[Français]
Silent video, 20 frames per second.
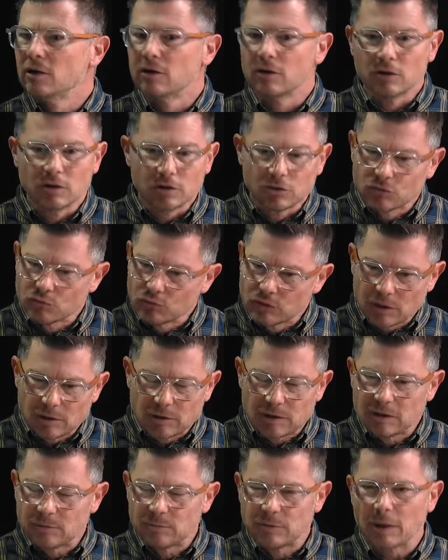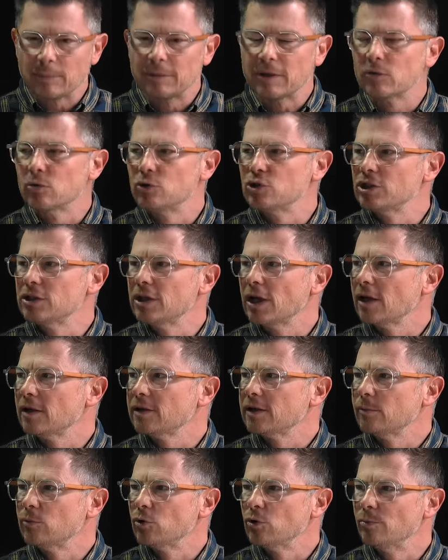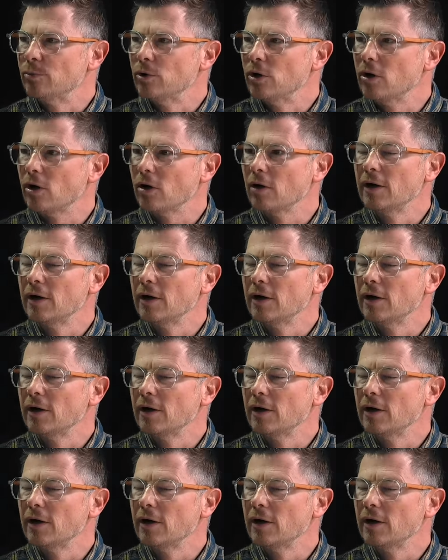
euh, tout est hyper bien logé derrière le tableau de bord.